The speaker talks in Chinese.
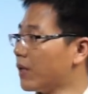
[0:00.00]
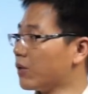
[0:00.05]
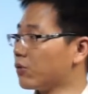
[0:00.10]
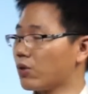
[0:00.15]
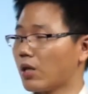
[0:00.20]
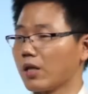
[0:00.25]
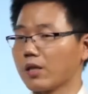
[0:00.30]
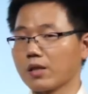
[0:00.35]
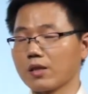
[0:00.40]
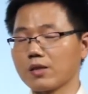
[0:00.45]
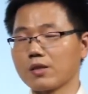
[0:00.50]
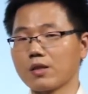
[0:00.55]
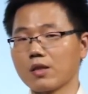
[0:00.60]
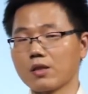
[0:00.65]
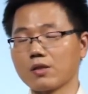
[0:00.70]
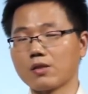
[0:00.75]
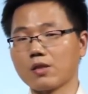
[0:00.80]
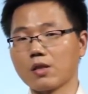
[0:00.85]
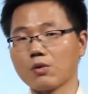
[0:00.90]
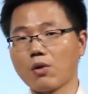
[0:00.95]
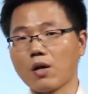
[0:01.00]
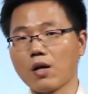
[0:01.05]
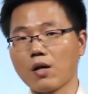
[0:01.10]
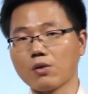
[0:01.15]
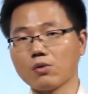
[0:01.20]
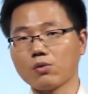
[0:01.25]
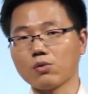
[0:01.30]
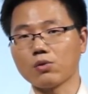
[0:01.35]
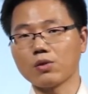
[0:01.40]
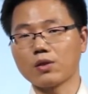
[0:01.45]
碰撞一个阶阶段，
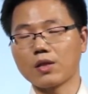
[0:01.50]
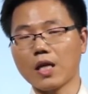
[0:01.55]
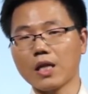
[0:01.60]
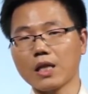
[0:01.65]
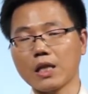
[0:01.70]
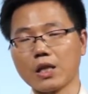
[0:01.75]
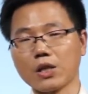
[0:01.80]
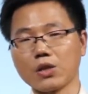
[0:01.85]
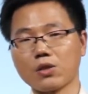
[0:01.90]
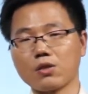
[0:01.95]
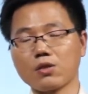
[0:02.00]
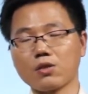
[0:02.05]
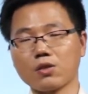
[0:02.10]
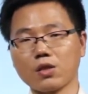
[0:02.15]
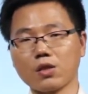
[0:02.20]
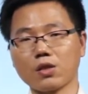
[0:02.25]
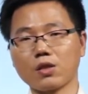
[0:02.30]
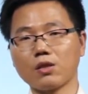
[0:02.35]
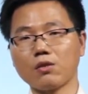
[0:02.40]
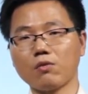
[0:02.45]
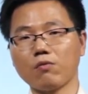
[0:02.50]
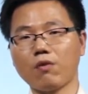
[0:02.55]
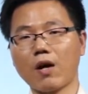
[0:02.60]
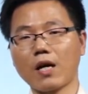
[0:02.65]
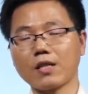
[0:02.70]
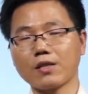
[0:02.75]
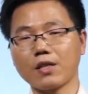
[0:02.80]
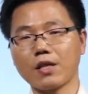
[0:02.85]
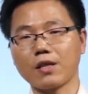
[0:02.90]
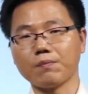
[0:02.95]
就是当你自身
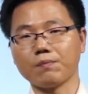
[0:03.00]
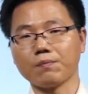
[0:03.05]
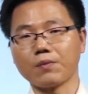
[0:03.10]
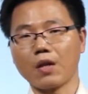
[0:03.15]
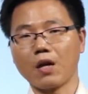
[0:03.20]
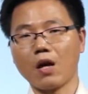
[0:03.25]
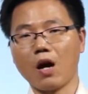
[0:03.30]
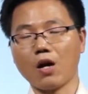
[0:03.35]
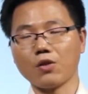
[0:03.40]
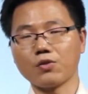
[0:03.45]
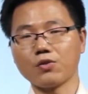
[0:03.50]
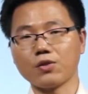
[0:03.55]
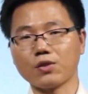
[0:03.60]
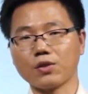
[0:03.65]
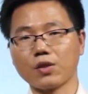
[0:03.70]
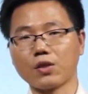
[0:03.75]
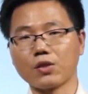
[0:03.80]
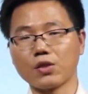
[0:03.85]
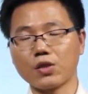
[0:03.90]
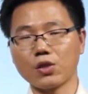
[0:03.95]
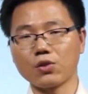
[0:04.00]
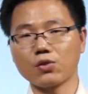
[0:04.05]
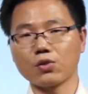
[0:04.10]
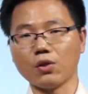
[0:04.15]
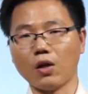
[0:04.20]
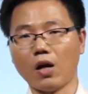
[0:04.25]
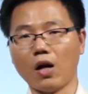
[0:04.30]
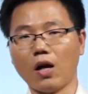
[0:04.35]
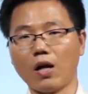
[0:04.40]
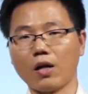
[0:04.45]
发现自己的气
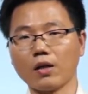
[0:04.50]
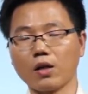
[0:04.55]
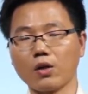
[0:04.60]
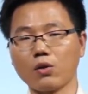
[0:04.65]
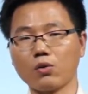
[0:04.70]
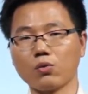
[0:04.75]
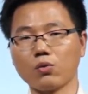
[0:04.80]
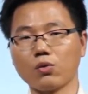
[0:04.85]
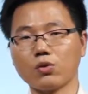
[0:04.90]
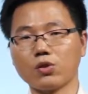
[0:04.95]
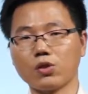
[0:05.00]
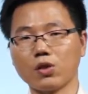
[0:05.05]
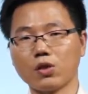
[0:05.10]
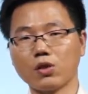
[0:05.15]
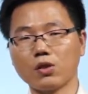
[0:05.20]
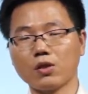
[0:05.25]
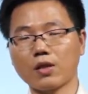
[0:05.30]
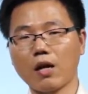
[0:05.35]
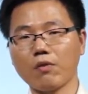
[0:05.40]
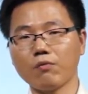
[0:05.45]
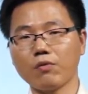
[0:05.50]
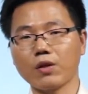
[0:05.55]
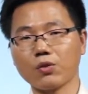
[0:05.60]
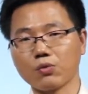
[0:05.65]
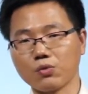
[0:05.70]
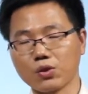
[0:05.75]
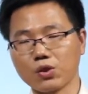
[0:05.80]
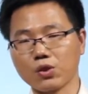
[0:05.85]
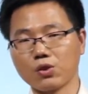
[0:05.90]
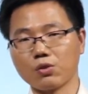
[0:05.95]
质。跟新单位
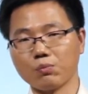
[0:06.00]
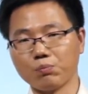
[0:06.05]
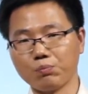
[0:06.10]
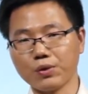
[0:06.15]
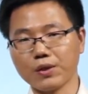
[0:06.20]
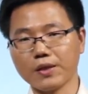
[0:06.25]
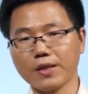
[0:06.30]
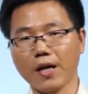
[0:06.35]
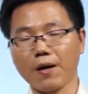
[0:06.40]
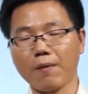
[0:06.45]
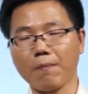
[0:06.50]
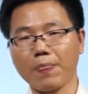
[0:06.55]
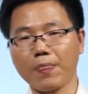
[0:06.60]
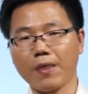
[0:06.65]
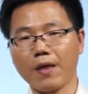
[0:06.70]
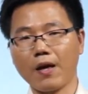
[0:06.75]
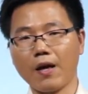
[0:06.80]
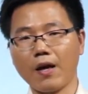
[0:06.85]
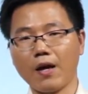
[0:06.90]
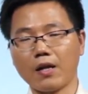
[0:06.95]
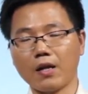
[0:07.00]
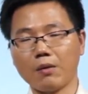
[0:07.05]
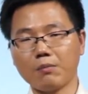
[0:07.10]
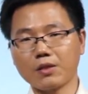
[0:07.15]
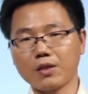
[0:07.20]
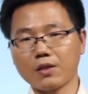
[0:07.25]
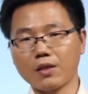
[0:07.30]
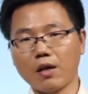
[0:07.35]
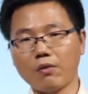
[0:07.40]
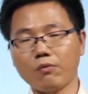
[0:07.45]
中其实不一样，那
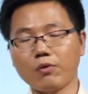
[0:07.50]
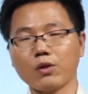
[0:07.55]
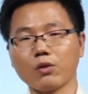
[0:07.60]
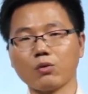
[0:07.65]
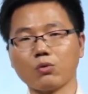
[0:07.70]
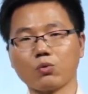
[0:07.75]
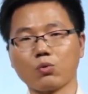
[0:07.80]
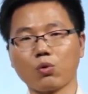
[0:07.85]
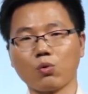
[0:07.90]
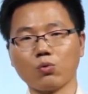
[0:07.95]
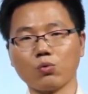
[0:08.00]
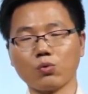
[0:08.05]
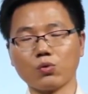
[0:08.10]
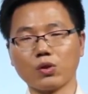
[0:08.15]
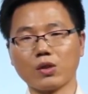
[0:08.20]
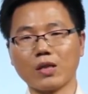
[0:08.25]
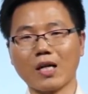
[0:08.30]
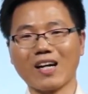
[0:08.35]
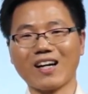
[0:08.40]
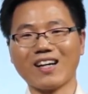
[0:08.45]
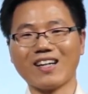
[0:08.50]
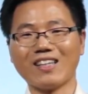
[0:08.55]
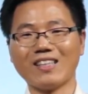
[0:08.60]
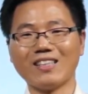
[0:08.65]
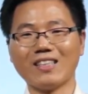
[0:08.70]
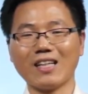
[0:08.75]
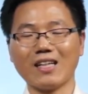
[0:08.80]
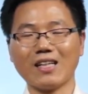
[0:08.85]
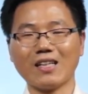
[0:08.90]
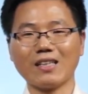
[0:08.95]
么新单位有同样
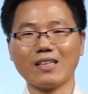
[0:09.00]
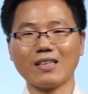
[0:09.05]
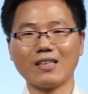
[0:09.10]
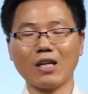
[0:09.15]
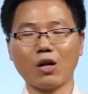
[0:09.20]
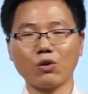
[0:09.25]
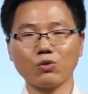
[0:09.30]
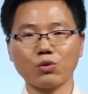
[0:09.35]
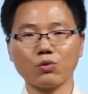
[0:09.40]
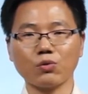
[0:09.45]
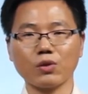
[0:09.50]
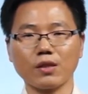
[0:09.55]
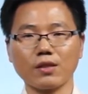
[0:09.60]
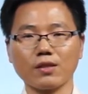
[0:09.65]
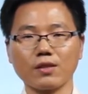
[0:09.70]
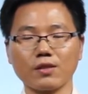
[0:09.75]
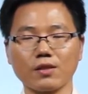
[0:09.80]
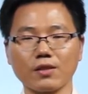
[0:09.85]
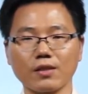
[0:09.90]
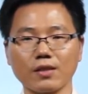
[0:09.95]
要求你进